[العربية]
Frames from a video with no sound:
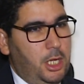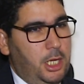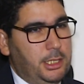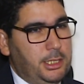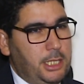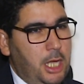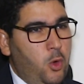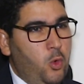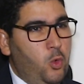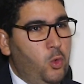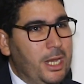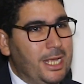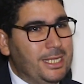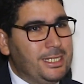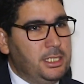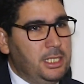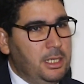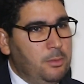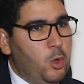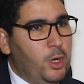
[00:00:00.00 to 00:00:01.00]

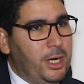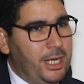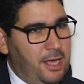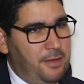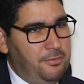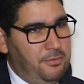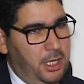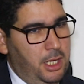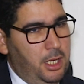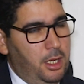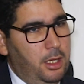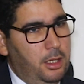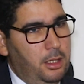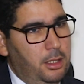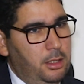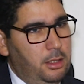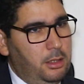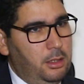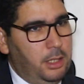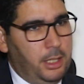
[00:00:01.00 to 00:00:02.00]
تحولات ديموغرافيه
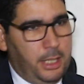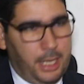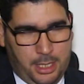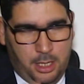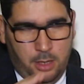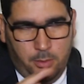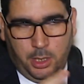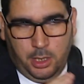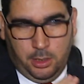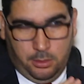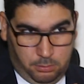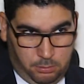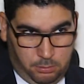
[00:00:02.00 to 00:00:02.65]
رهيبه